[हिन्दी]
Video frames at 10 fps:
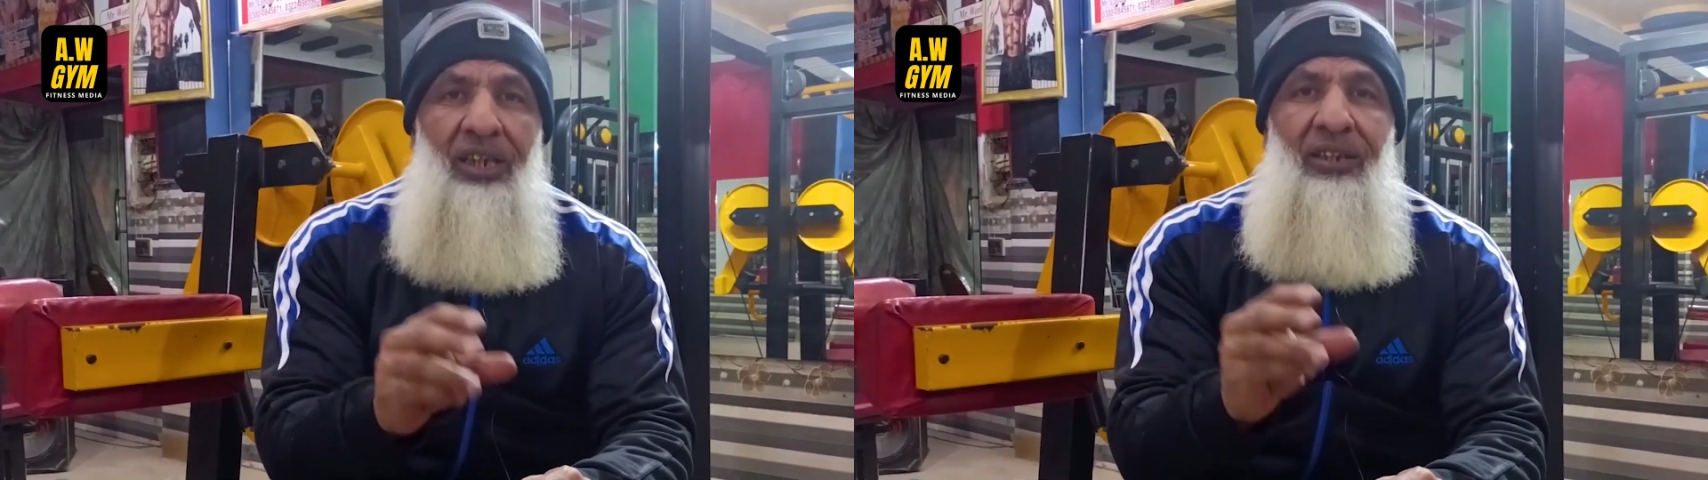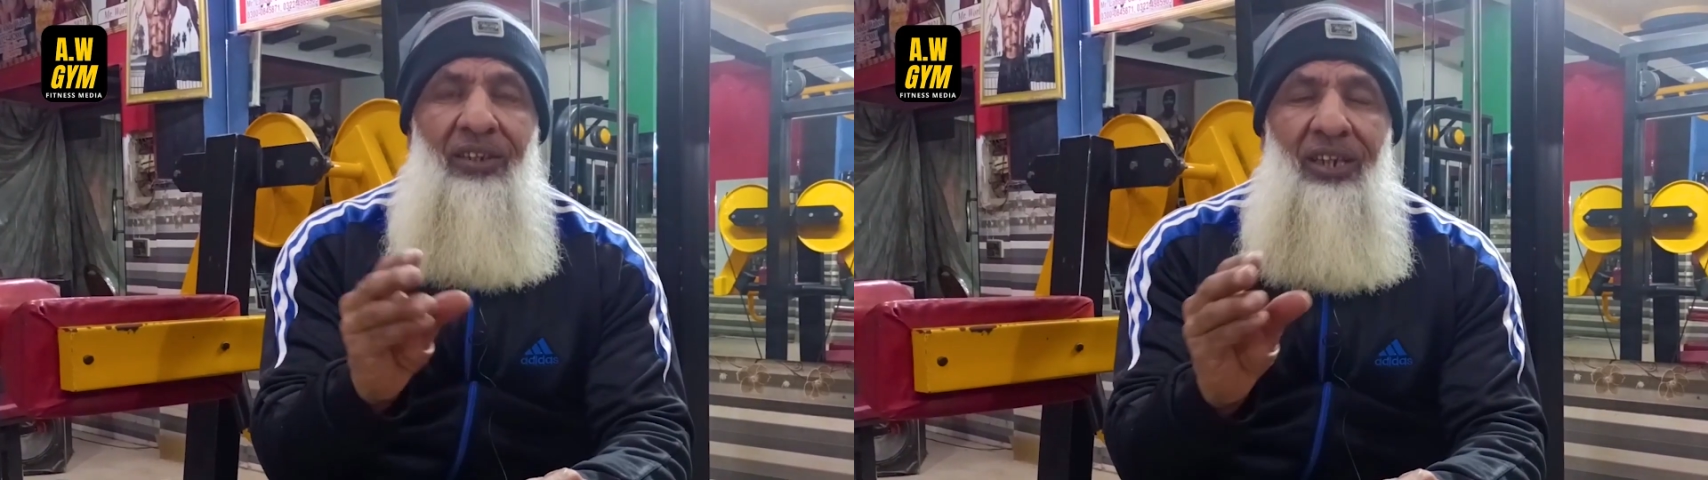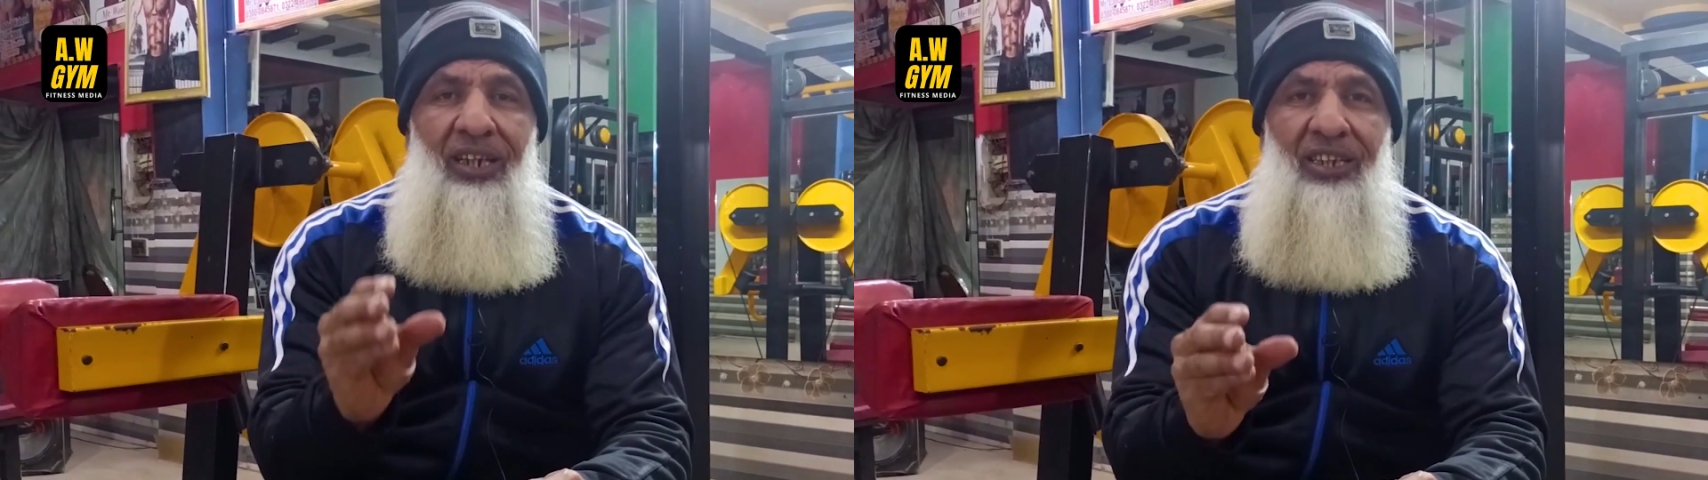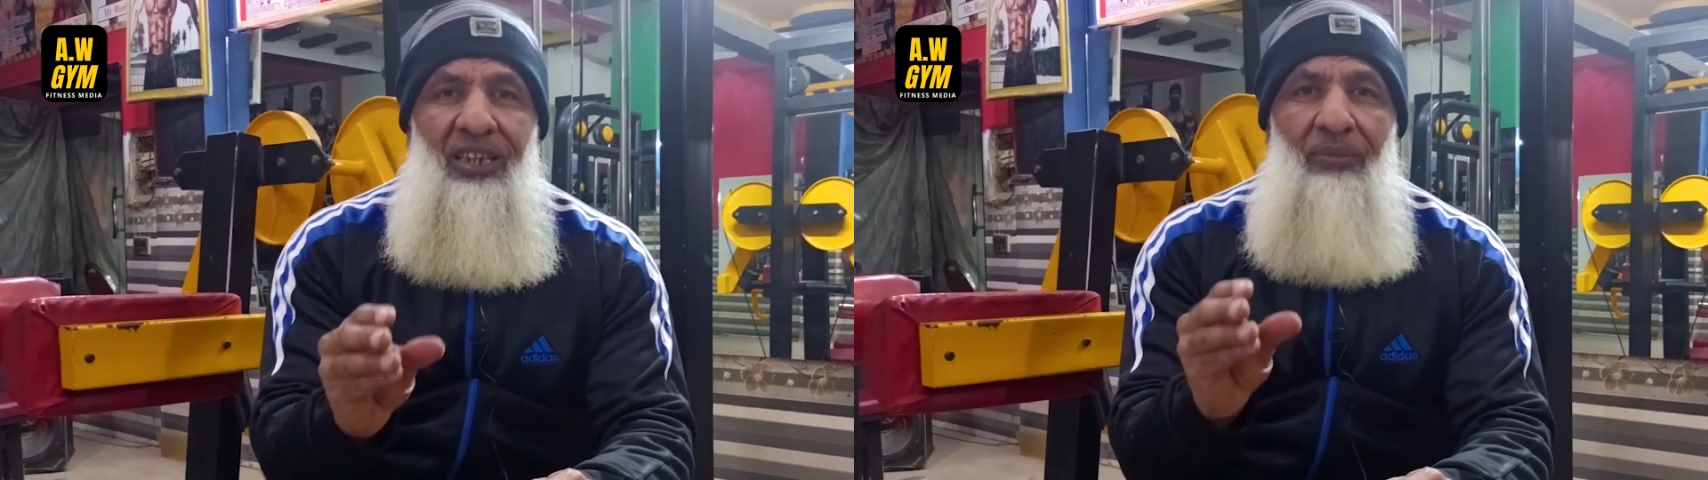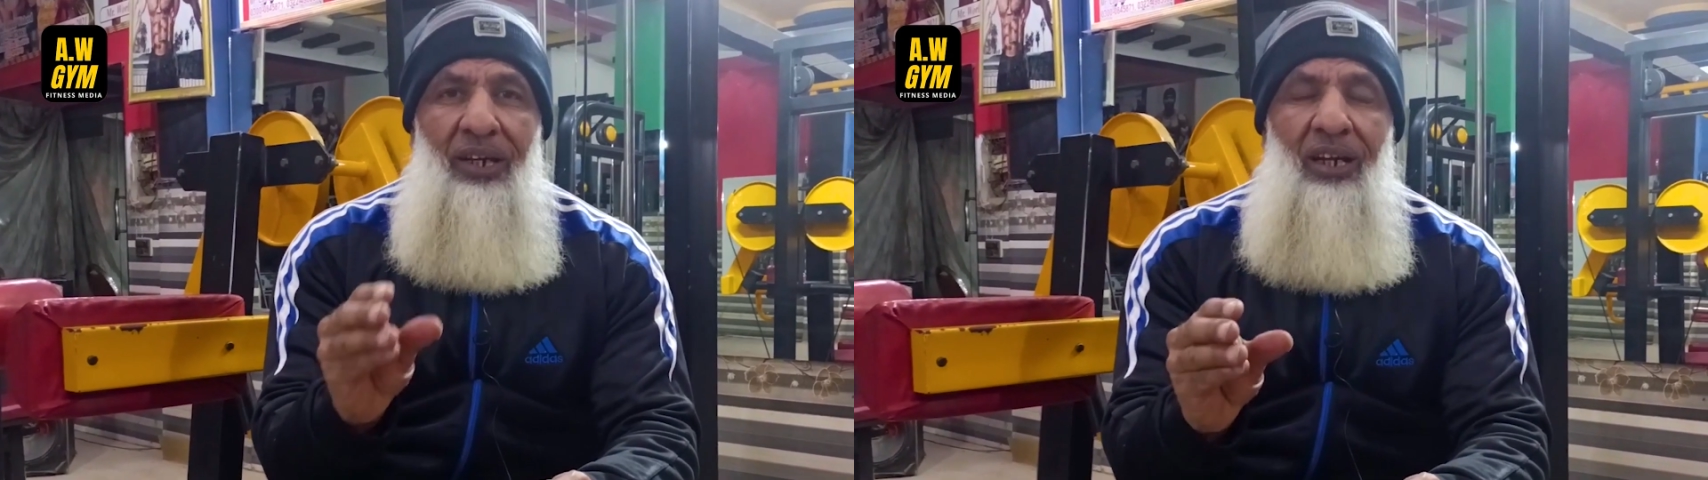इस तरीके
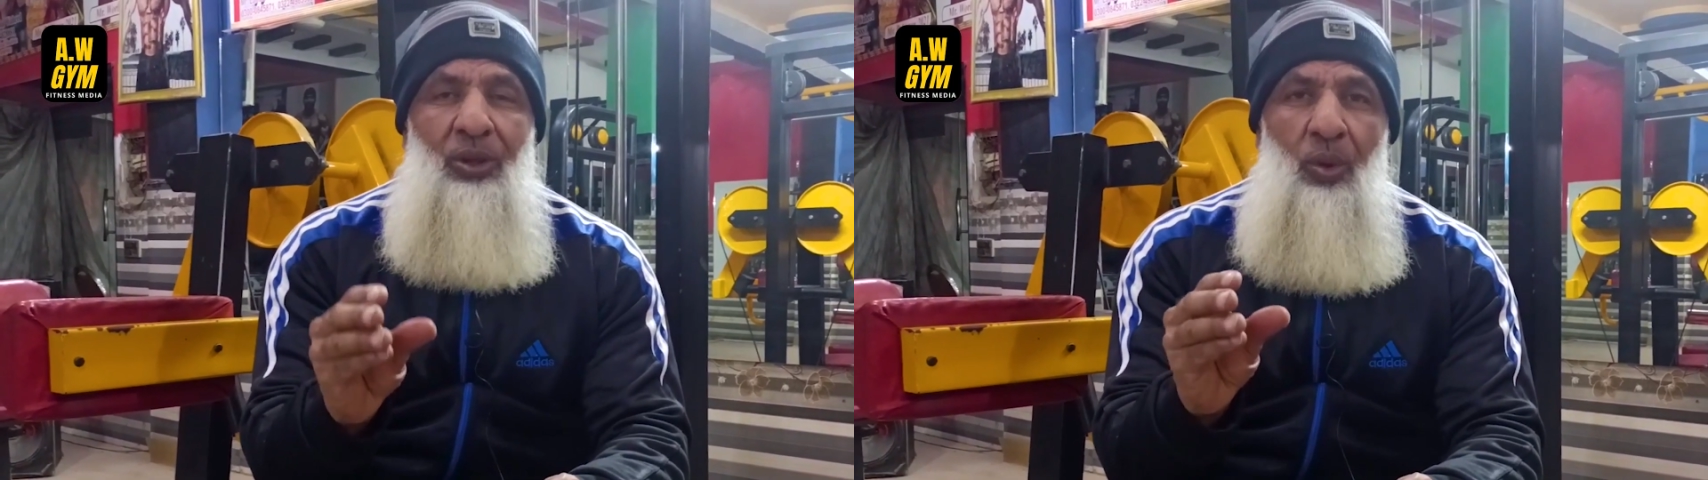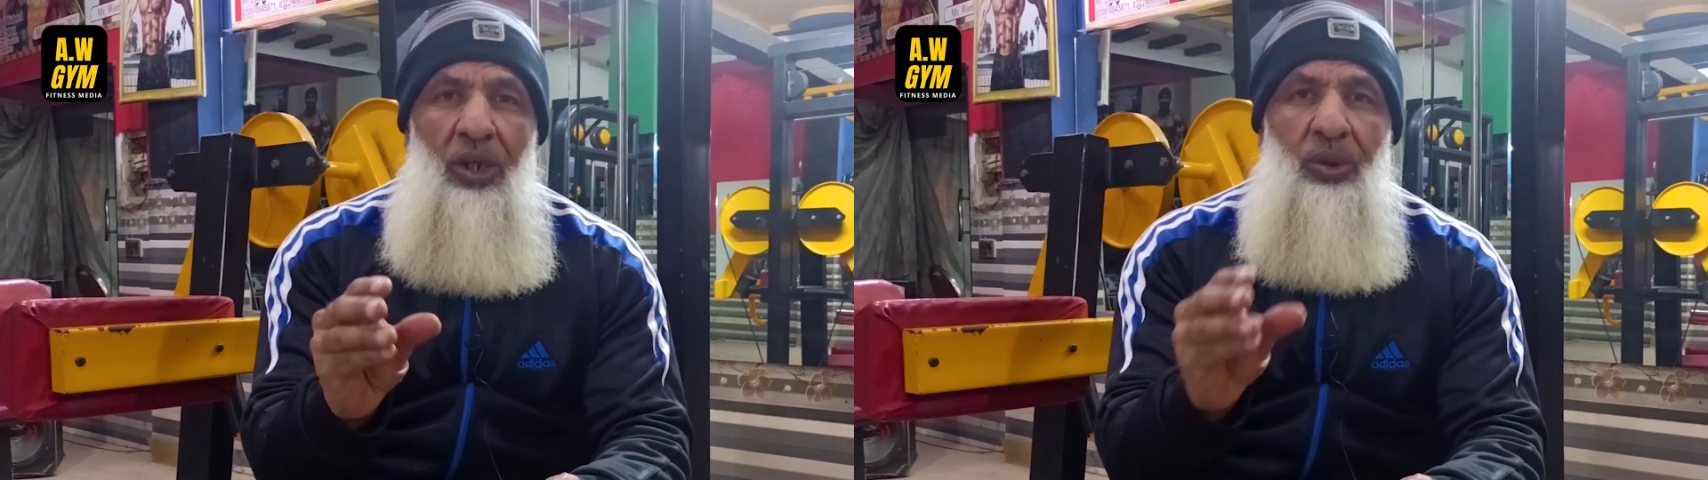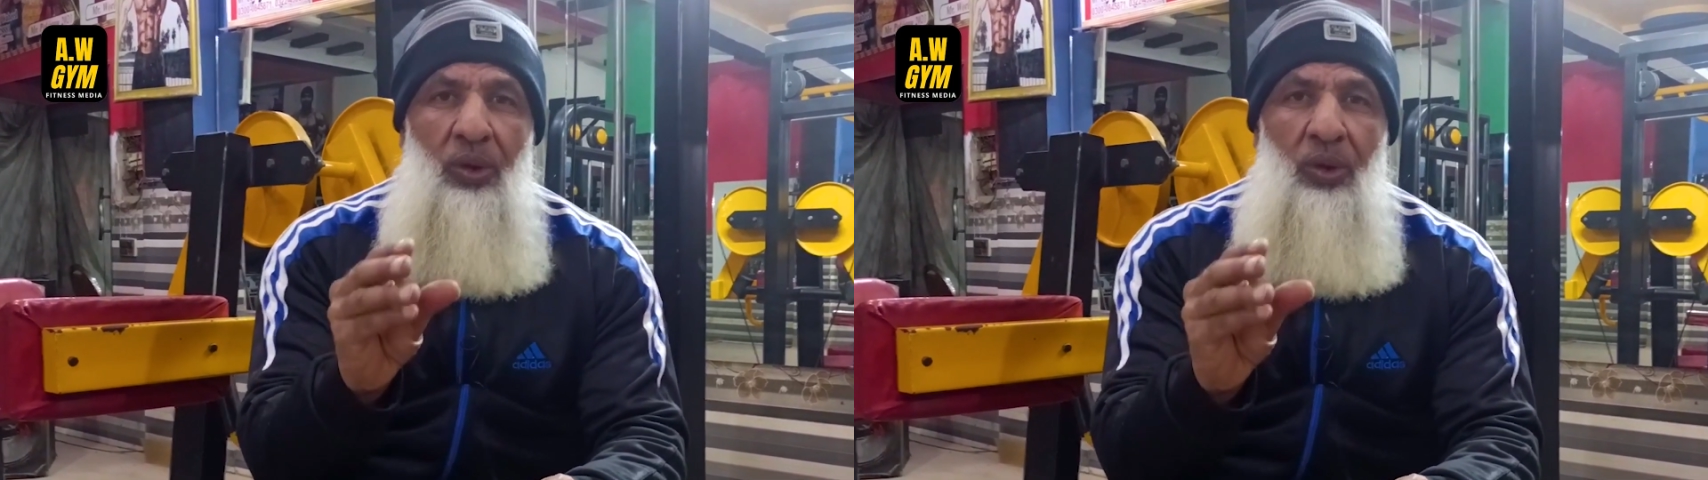से बहरहाल थोड़ा